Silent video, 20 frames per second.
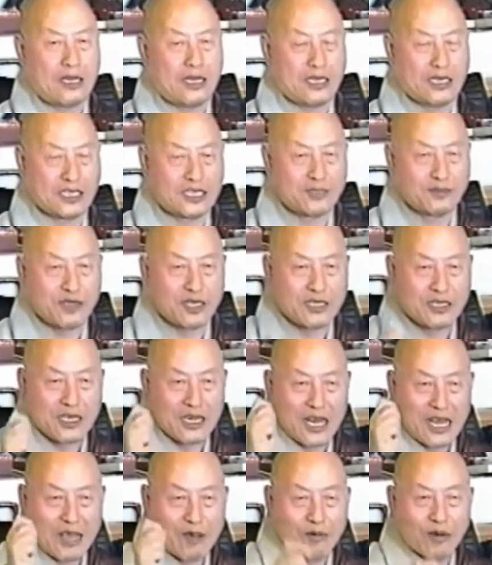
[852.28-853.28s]
20년
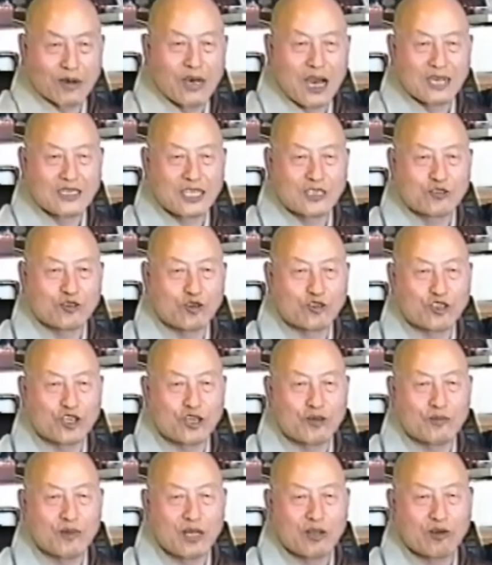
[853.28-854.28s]
전에 원각사
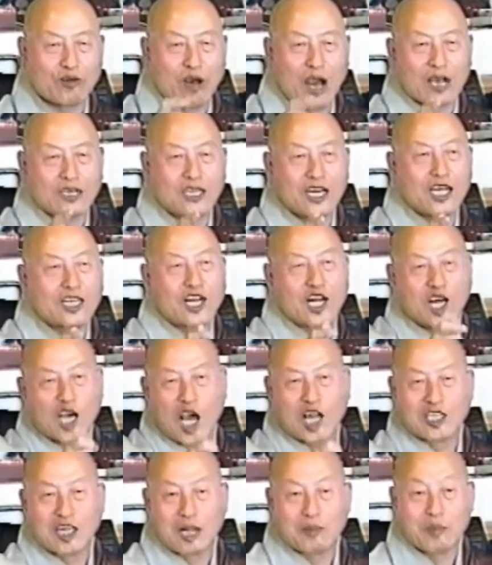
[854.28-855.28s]
초청을 받아 강연에 들어
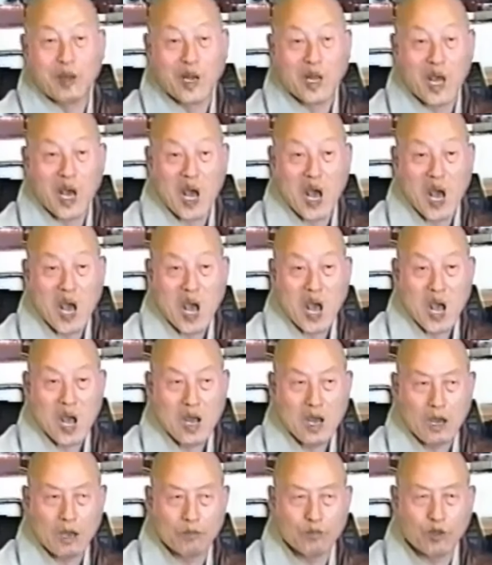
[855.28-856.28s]
갔단 말이야.
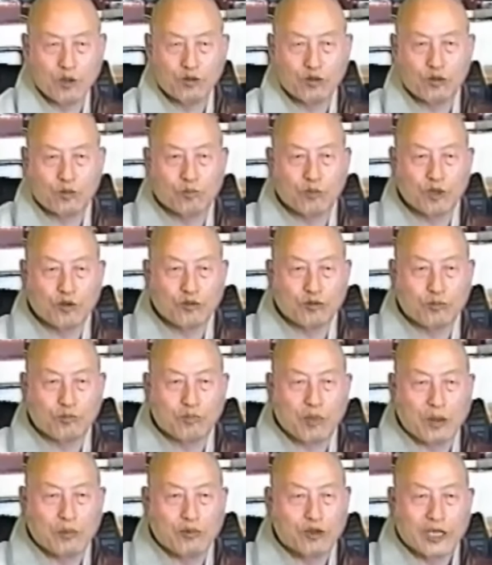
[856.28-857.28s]
어, 미국 놈,
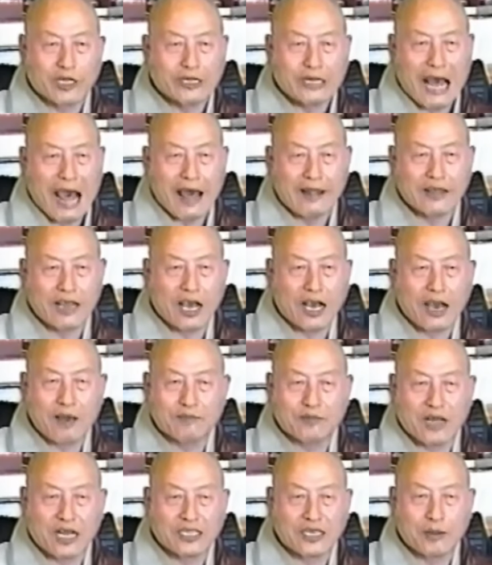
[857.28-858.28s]
미 별볼이 있나? 내가
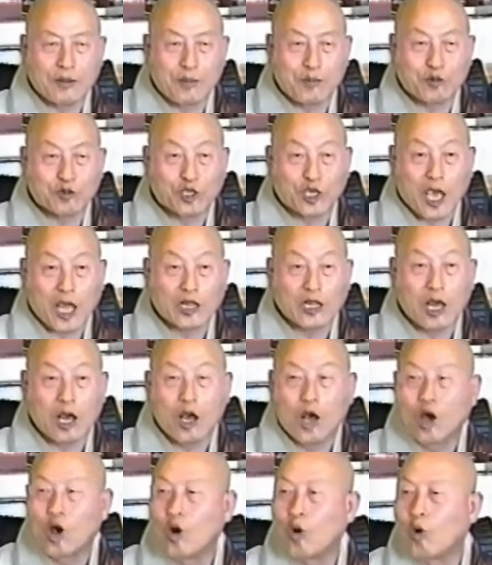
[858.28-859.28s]
가면 다 잡아먹기 때
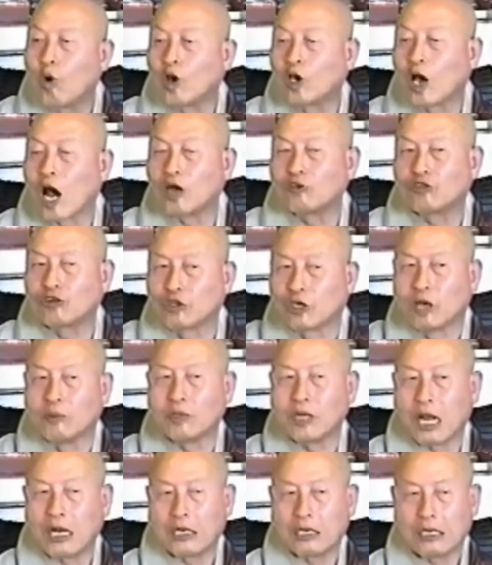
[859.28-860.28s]
어, 갈수록
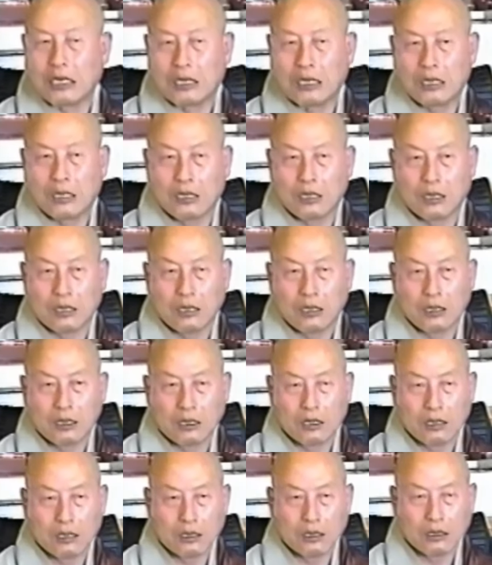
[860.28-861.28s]
겁이 나는 거야.
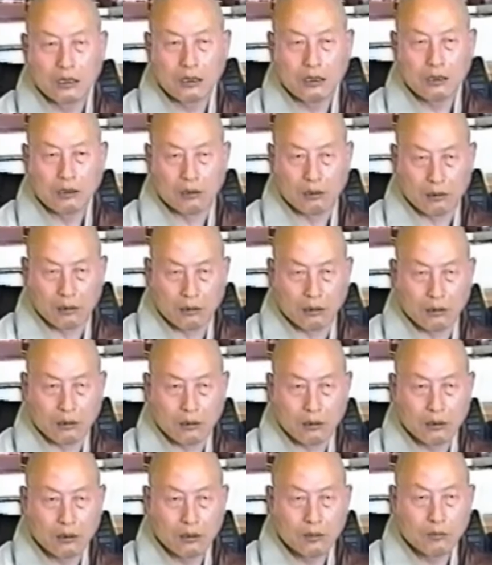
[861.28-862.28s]

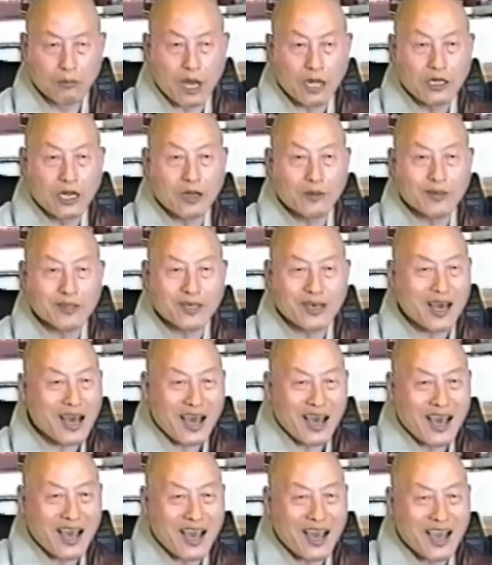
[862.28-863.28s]
어. 만나마다 아
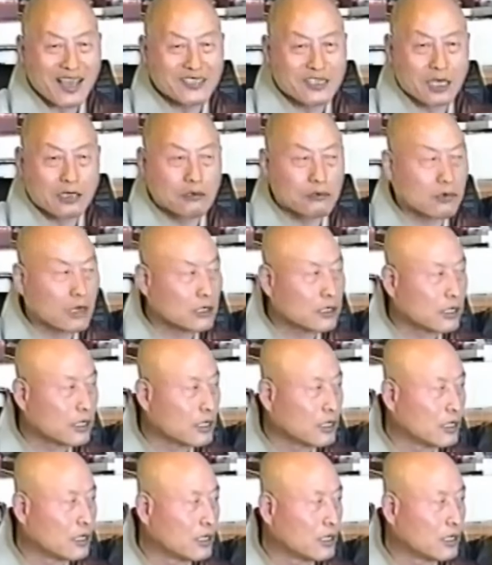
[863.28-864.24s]
생축합니다.